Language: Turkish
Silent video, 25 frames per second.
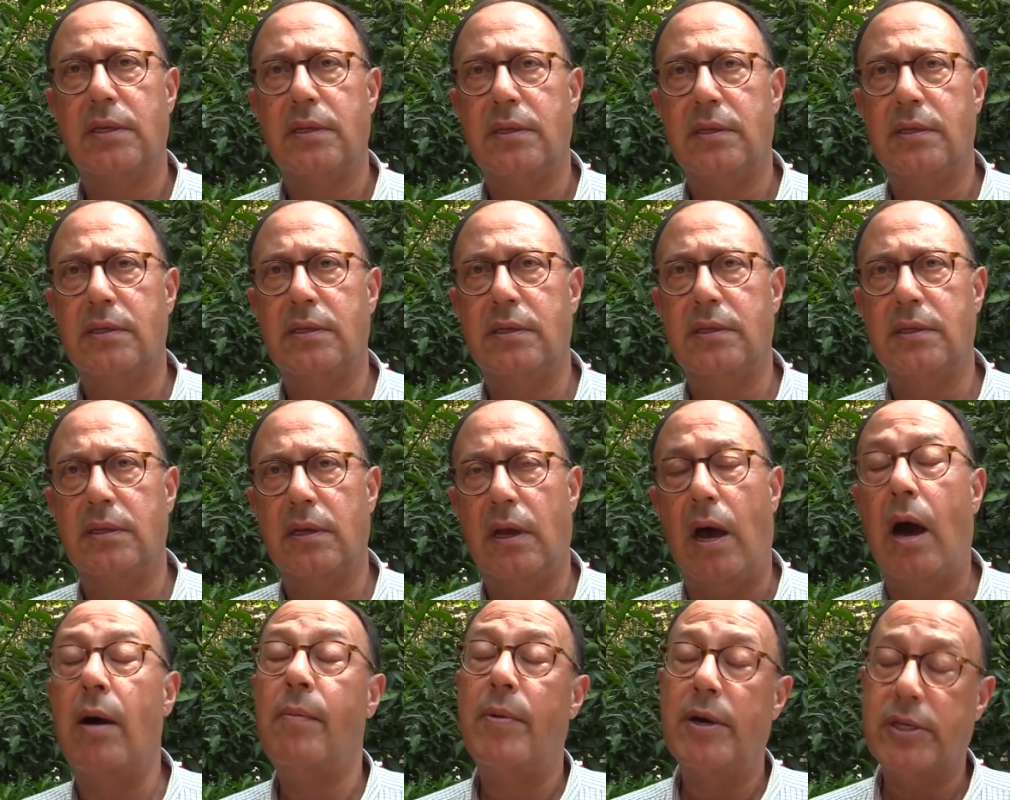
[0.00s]
e,
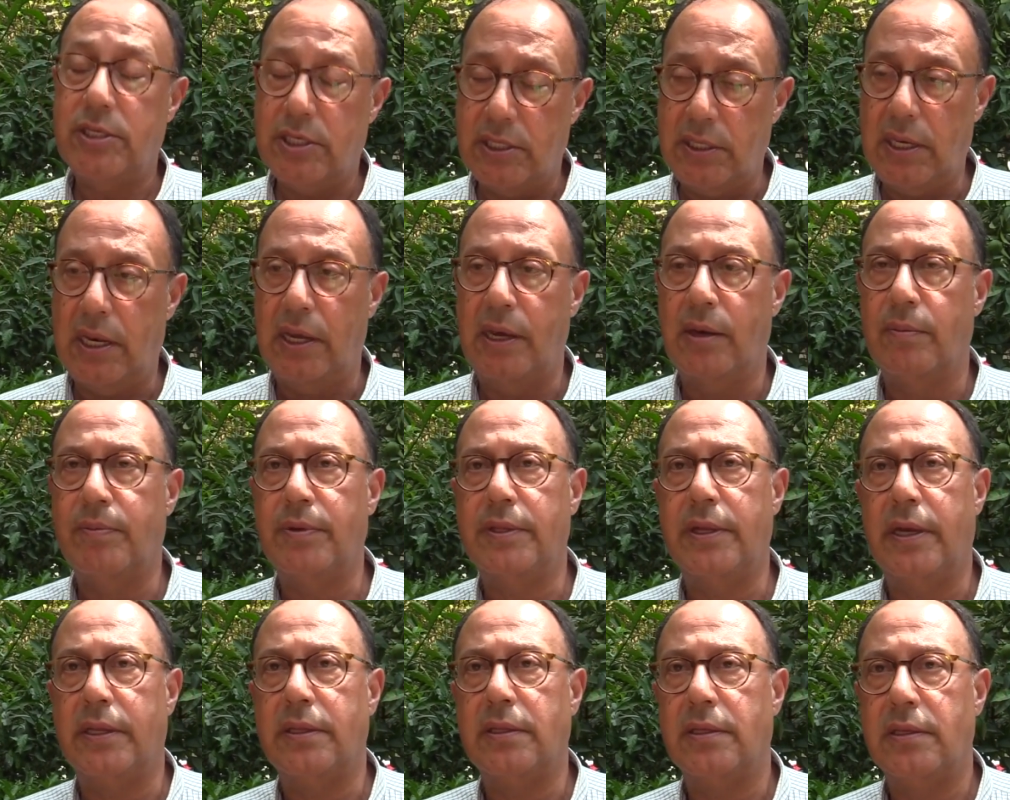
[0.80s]
amacıyla
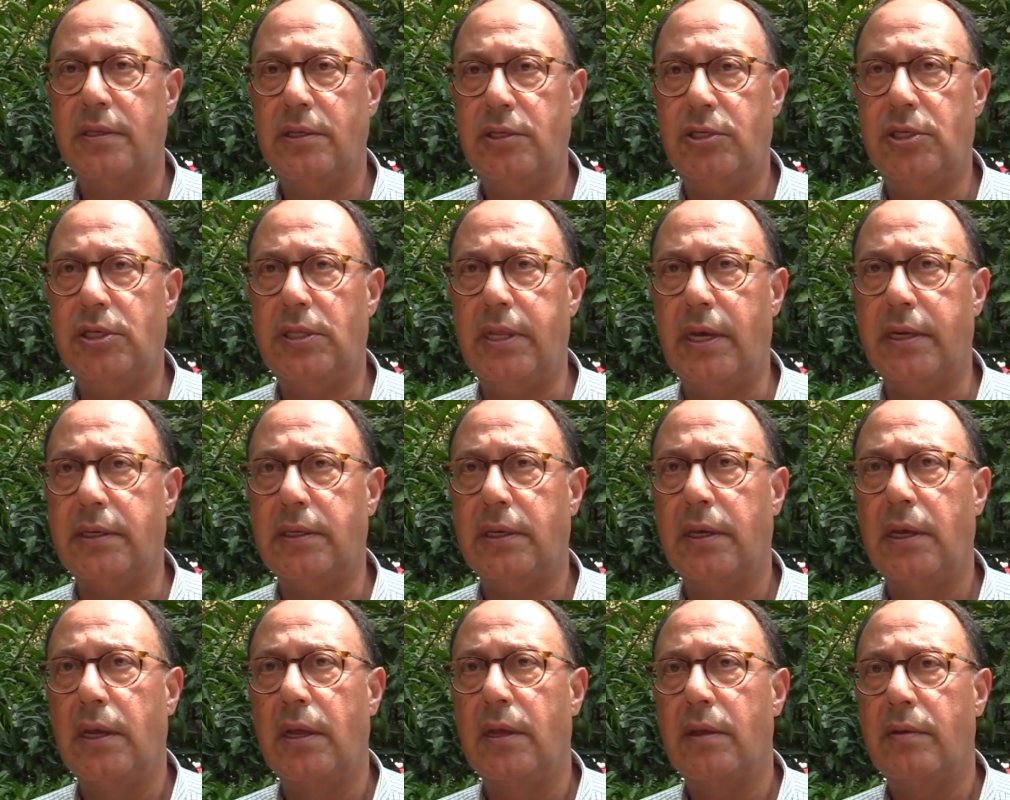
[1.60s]
yapılan işler
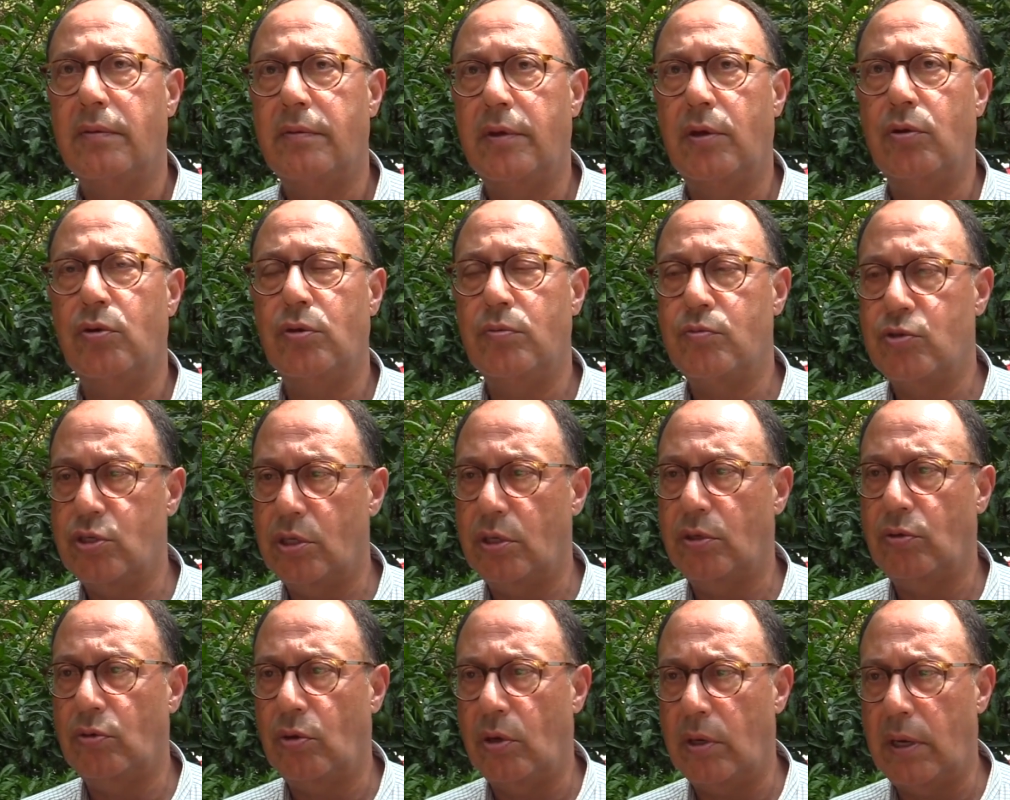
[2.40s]
ve
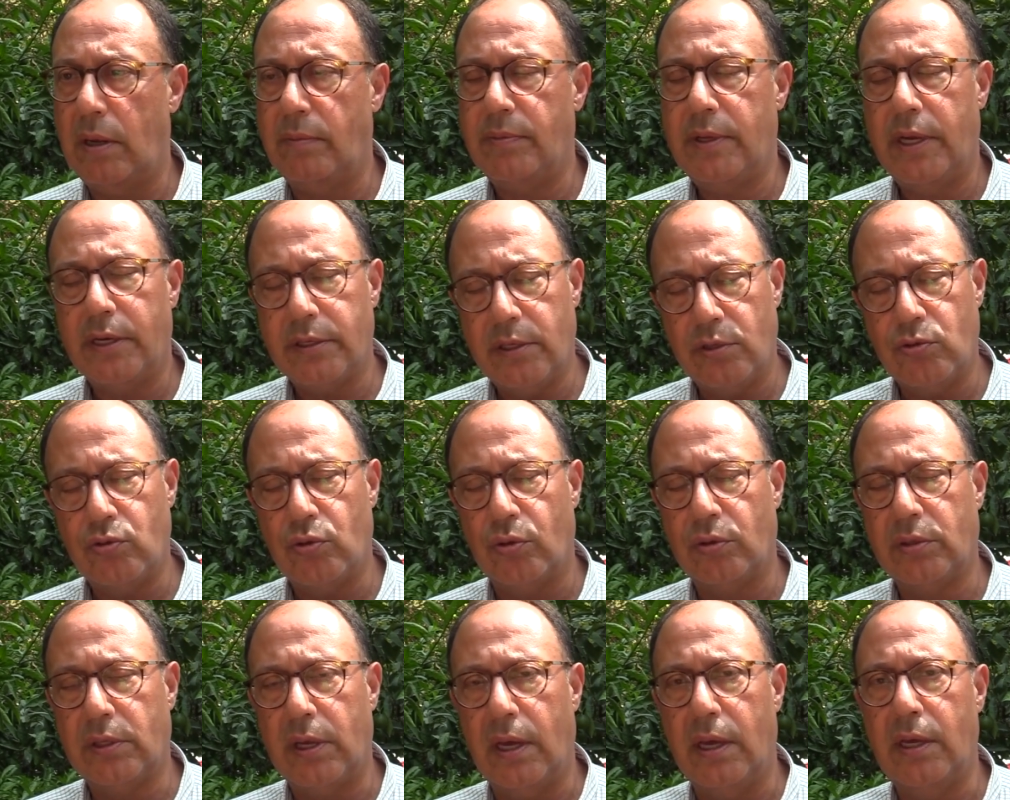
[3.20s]
önümüzdeki dönemlerde
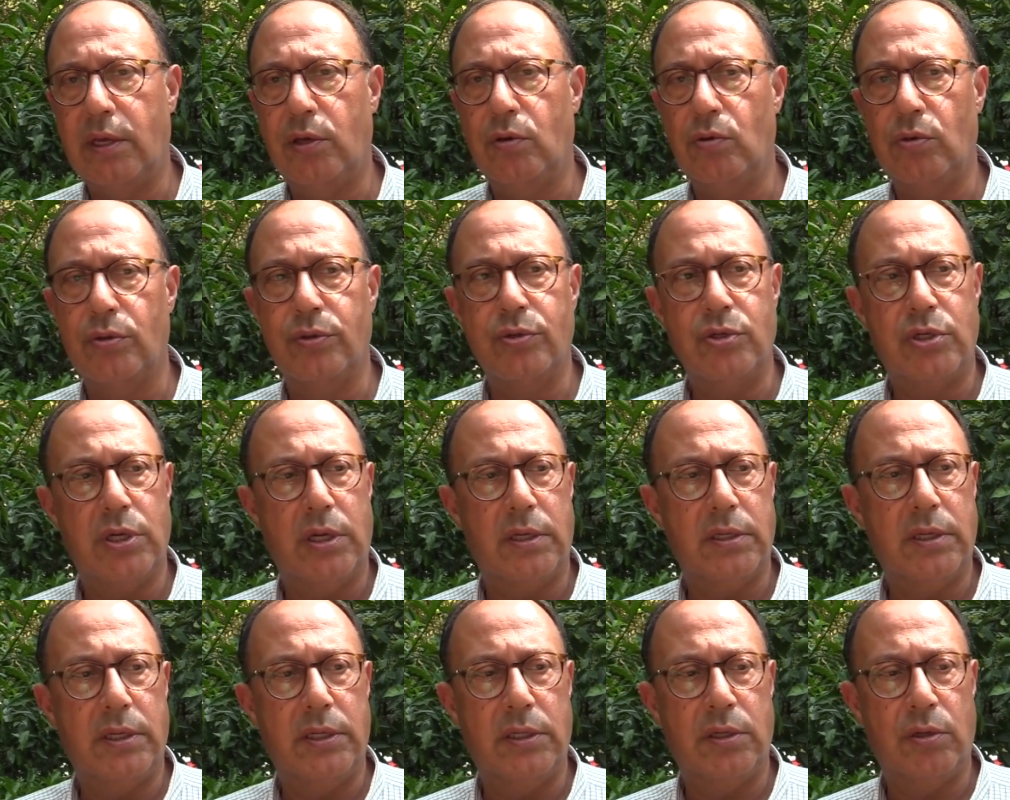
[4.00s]
çok daha iyi
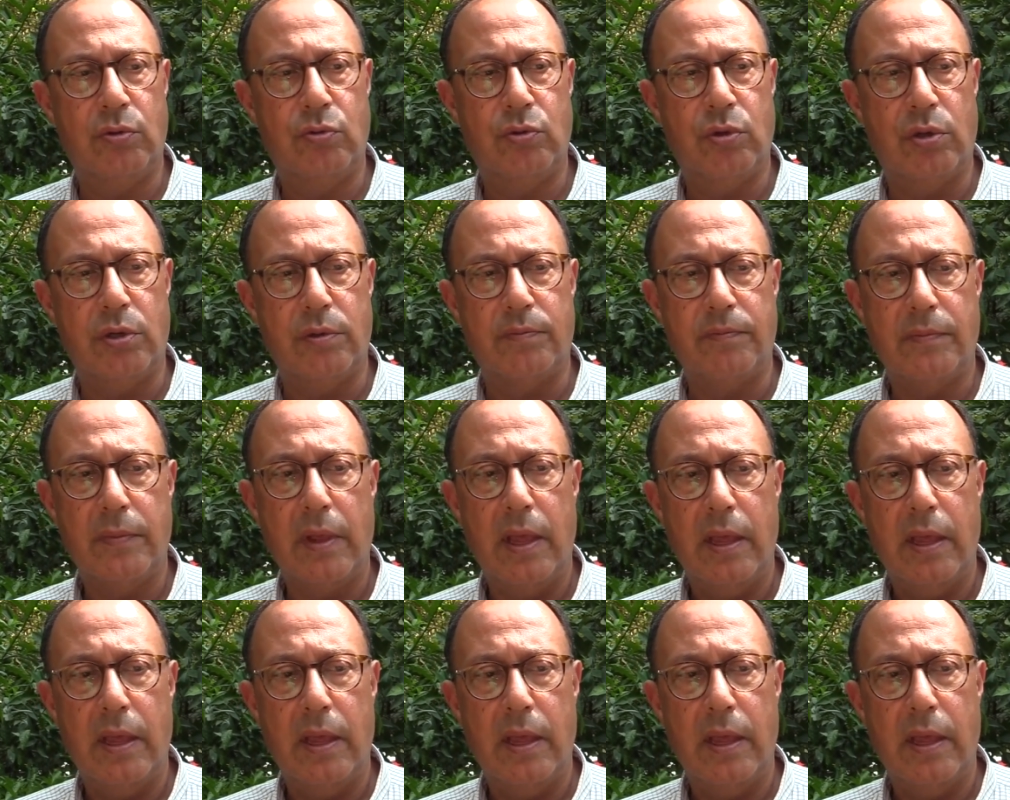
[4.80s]
olacağına inanıyorum.